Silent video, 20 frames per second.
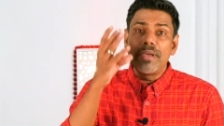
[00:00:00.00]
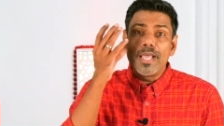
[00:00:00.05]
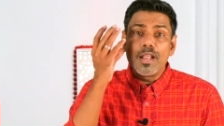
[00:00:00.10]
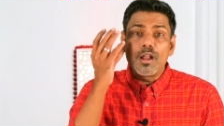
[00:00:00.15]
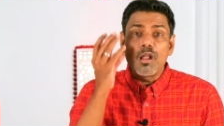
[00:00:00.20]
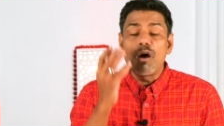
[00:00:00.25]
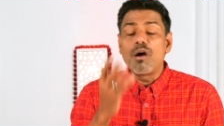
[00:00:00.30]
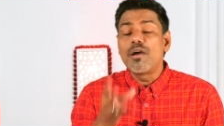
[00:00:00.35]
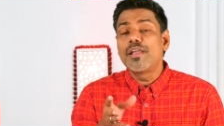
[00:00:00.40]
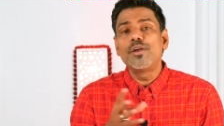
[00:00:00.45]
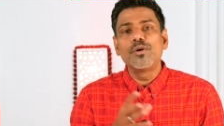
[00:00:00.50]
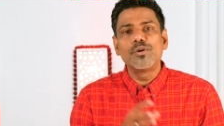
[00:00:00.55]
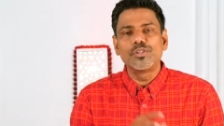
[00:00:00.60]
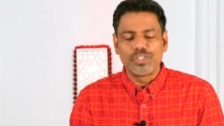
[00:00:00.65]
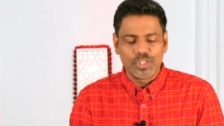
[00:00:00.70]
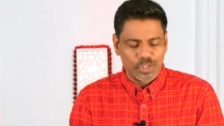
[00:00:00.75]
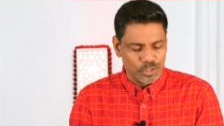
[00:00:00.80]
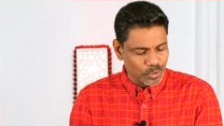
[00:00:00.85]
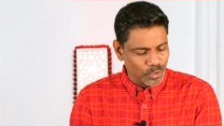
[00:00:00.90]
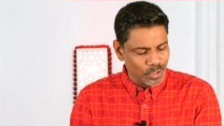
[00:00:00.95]
மேலாய்
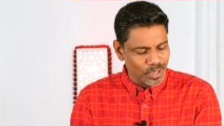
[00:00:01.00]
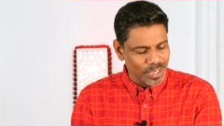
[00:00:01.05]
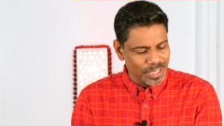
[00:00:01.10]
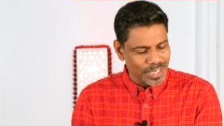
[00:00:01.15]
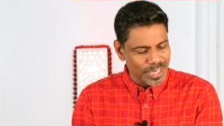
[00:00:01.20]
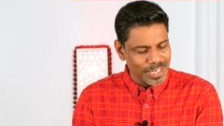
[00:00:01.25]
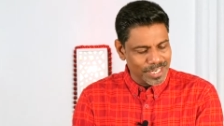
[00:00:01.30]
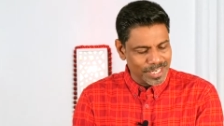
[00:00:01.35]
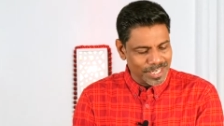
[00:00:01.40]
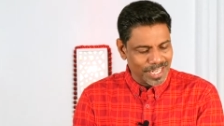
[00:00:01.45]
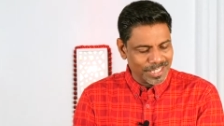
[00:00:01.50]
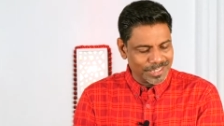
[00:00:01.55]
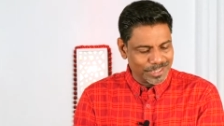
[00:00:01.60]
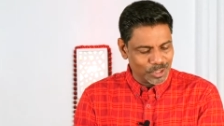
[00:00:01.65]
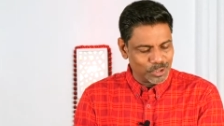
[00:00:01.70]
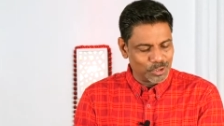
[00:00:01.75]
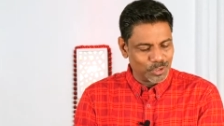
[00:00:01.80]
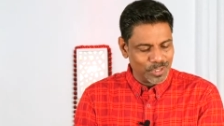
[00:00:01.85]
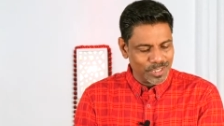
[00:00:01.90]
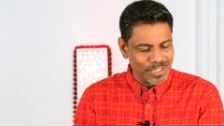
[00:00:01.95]
யோசித்துக் கொண்டிருக்கிறேன் என்று
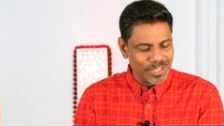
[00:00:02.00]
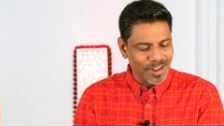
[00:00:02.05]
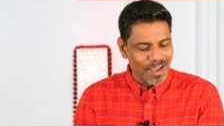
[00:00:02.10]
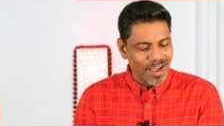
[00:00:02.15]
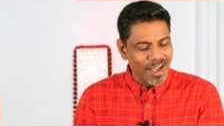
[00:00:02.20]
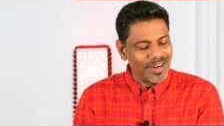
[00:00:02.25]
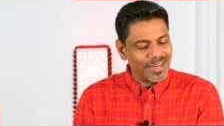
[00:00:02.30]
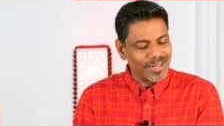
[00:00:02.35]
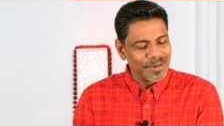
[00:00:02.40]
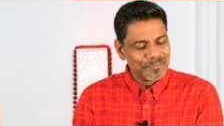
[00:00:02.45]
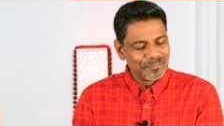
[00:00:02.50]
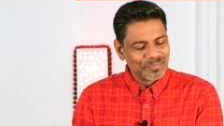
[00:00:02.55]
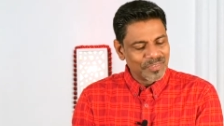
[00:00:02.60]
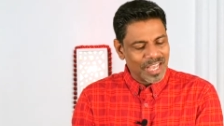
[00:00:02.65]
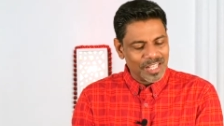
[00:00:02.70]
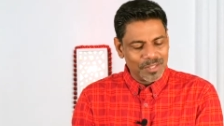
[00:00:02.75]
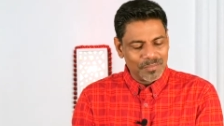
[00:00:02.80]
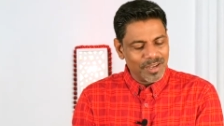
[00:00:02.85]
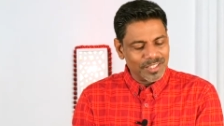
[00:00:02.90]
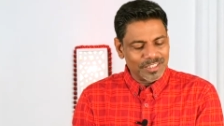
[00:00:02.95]
கத்தர் சொல்கிறார்
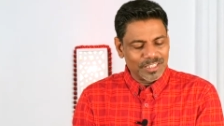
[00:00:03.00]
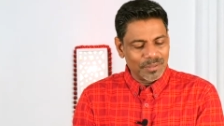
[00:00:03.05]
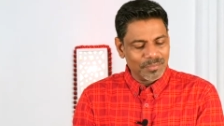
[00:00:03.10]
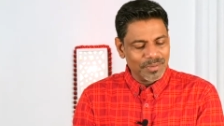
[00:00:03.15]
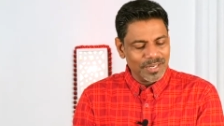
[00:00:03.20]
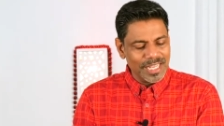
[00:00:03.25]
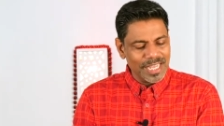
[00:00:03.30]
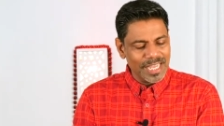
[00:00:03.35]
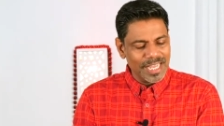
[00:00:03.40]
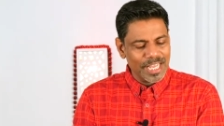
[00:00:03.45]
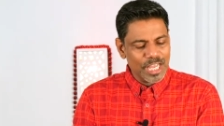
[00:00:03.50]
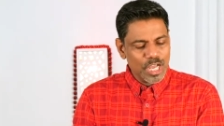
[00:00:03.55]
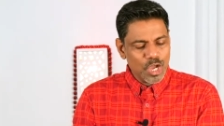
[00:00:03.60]
அது மாத்திரமல்ல